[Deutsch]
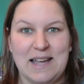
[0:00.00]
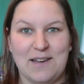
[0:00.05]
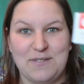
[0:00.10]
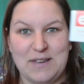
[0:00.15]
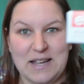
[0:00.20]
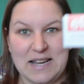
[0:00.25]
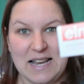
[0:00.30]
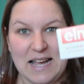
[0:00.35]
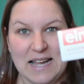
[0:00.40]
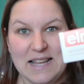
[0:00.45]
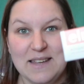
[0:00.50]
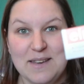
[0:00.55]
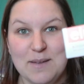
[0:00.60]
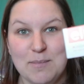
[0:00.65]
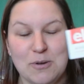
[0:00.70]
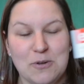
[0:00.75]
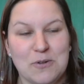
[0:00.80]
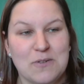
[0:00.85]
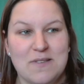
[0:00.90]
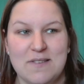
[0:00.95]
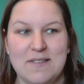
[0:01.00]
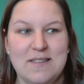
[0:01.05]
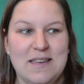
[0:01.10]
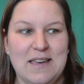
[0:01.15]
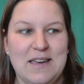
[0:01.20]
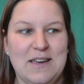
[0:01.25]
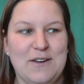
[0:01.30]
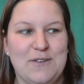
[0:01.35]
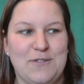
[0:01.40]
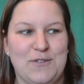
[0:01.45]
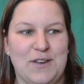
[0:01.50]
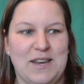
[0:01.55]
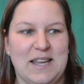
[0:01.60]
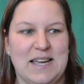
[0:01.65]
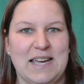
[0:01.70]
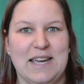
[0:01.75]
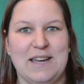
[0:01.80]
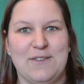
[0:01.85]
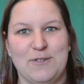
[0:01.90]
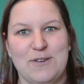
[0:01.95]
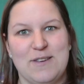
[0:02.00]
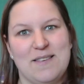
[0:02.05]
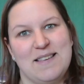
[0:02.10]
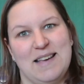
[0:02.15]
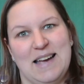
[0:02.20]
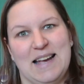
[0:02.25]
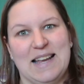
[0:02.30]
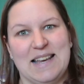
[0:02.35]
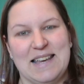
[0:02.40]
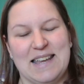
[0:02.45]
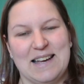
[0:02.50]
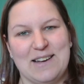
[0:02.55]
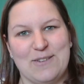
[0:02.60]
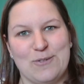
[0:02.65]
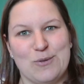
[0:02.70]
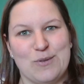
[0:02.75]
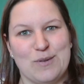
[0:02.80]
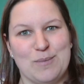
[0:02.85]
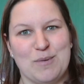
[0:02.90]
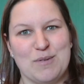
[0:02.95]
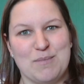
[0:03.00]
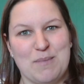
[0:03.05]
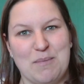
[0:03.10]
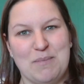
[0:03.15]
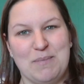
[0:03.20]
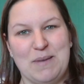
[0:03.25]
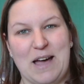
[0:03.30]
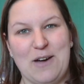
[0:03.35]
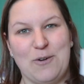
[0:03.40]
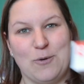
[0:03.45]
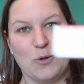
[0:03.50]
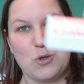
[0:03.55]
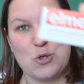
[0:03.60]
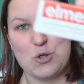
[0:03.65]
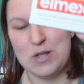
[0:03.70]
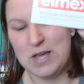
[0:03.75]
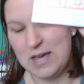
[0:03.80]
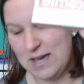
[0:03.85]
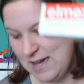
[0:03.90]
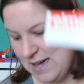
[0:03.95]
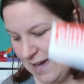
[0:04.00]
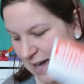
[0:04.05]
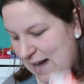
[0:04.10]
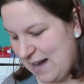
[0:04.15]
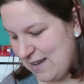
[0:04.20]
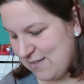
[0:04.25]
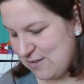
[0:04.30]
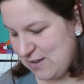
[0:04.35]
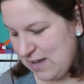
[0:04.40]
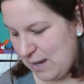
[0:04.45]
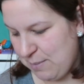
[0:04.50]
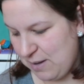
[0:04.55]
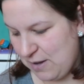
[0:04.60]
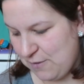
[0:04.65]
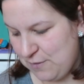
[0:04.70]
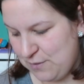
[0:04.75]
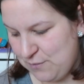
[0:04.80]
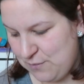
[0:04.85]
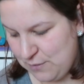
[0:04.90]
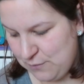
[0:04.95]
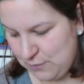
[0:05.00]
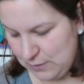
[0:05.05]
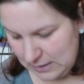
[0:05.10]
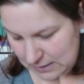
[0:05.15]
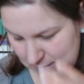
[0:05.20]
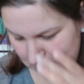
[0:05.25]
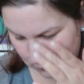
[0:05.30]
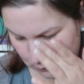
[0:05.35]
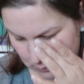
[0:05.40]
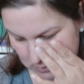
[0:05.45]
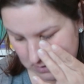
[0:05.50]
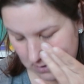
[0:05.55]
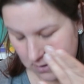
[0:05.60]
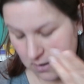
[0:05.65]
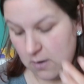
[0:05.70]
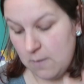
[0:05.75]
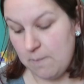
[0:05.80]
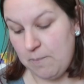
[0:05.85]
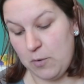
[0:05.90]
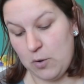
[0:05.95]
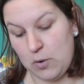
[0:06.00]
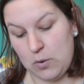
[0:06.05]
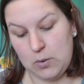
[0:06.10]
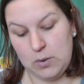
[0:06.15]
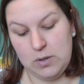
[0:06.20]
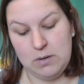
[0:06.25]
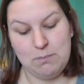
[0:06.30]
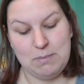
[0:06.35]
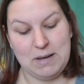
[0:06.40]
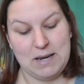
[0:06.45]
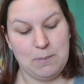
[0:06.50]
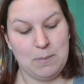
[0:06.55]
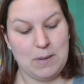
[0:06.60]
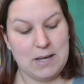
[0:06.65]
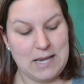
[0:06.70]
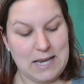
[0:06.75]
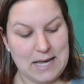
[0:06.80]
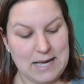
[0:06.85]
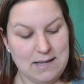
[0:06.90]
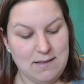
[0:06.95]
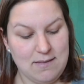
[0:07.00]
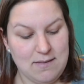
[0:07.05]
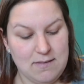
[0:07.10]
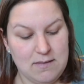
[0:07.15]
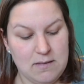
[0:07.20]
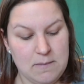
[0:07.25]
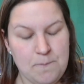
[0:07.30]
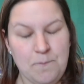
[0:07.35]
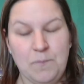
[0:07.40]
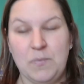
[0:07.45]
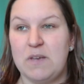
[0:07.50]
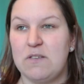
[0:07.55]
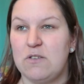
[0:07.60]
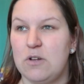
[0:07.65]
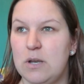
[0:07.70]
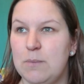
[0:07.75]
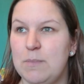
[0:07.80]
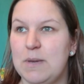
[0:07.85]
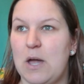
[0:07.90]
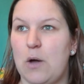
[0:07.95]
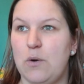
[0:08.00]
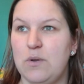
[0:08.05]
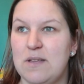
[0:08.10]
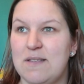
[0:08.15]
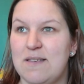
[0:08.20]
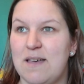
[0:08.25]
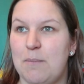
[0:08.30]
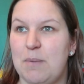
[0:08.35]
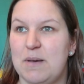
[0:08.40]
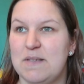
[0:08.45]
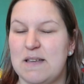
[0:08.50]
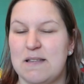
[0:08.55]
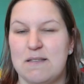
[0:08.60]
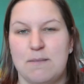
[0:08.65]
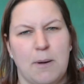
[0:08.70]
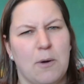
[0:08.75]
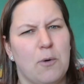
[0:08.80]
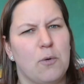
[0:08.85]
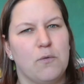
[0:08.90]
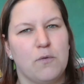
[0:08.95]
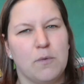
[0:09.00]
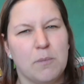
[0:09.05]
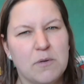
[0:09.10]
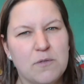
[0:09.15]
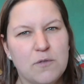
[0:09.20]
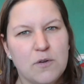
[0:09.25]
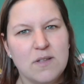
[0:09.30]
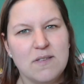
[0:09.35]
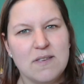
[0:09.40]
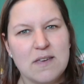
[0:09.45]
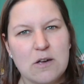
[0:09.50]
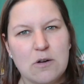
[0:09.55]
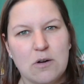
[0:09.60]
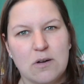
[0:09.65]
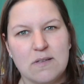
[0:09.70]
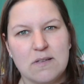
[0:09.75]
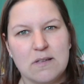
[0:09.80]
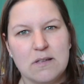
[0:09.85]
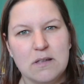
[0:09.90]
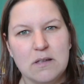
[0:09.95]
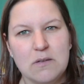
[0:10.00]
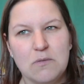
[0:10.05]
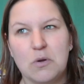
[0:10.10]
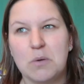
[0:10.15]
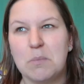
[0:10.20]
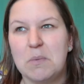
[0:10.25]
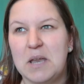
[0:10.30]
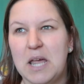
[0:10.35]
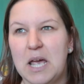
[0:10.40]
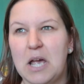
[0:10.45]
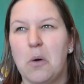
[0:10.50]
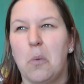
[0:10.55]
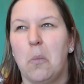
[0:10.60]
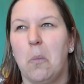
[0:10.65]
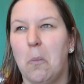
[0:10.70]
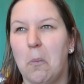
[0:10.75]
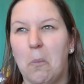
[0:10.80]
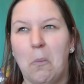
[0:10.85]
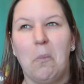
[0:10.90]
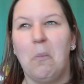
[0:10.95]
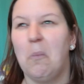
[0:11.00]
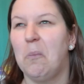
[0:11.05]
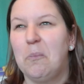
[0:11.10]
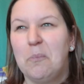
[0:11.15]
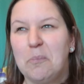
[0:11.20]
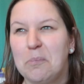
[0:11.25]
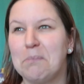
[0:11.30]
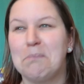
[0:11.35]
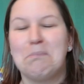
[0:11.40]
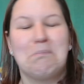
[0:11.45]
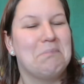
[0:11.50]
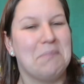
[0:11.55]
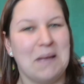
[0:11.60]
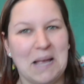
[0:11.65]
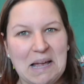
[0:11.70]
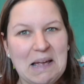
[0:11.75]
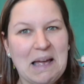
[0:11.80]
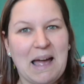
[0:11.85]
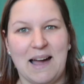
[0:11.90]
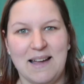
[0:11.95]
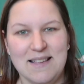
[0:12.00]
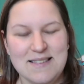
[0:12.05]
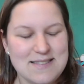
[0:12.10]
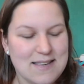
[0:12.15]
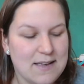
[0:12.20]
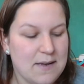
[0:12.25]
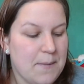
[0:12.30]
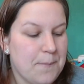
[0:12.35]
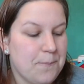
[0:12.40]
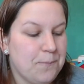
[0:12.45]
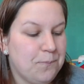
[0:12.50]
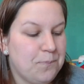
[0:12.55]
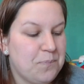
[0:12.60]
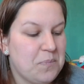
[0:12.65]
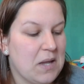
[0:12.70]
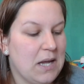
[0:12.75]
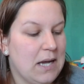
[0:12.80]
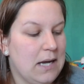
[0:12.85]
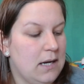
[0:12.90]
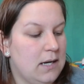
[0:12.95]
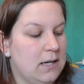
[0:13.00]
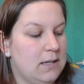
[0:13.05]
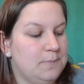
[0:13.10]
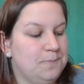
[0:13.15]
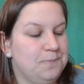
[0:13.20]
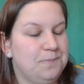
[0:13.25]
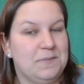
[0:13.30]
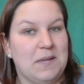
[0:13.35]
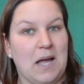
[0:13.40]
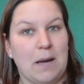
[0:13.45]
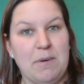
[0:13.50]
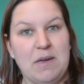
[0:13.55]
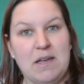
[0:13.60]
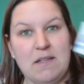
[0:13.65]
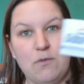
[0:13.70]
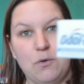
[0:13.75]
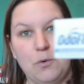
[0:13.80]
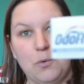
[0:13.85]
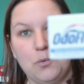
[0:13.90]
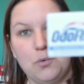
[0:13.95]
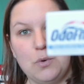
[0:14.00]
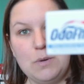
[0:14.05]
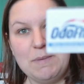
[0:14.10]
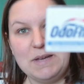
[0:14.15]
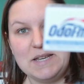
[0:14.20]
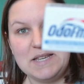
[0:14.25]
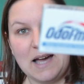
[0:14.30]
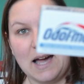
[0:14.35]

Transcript: darf der Kleine die benutzen. Von daher würde ich sagen, der Große muss mal nachrutschen. Also die habe ich auf jeden Fall für ihn geholt. Und bei dem Kleinsten, da soll nämlich auch die Zahnpasta 2,45 Euro kosten, wo ich mir denke, krass. Ähm, da habe ich jetzt von Odulmi